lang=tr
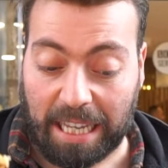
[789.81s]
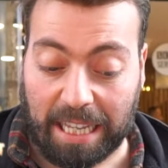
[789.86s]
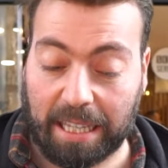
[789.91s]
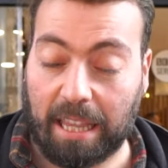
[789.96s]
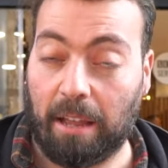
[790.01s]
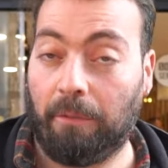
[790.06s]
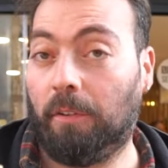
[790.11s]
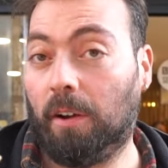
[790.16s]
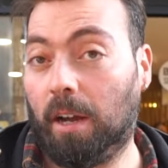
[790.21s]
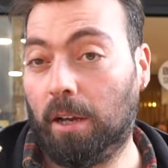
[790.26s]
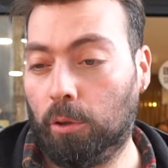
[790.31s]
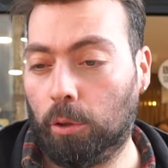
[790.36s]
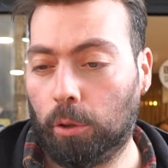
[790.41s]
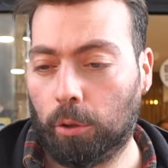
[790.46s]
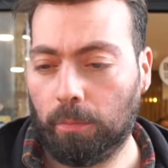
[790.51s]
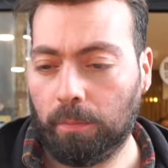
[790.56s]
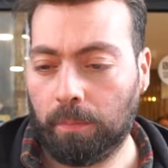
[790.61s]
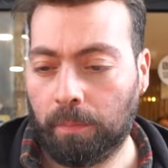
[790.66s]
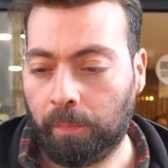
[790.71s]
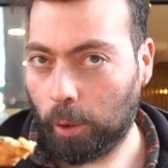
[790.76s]
ilk defa
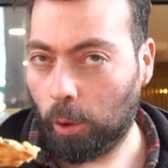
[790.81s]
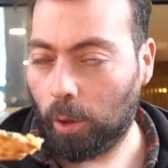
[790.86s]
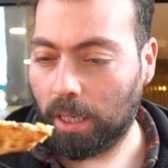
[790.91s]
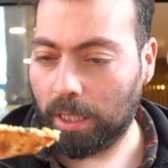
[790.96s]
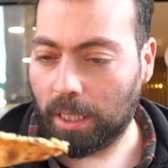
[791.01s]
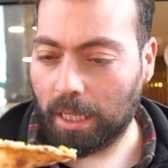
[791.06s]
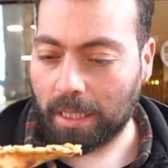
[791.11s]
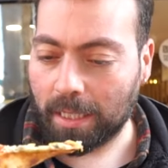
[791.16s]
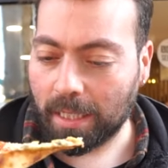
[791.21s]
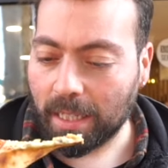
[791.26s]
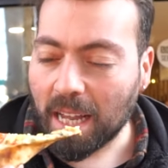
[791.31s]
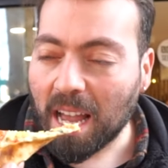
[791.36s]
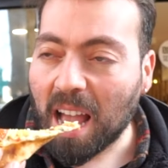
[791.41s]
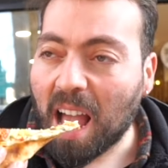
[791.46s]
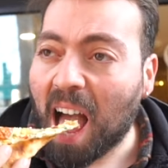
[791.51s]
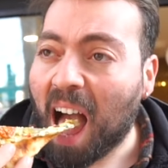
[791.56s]
yiyorum. Göreceğiz.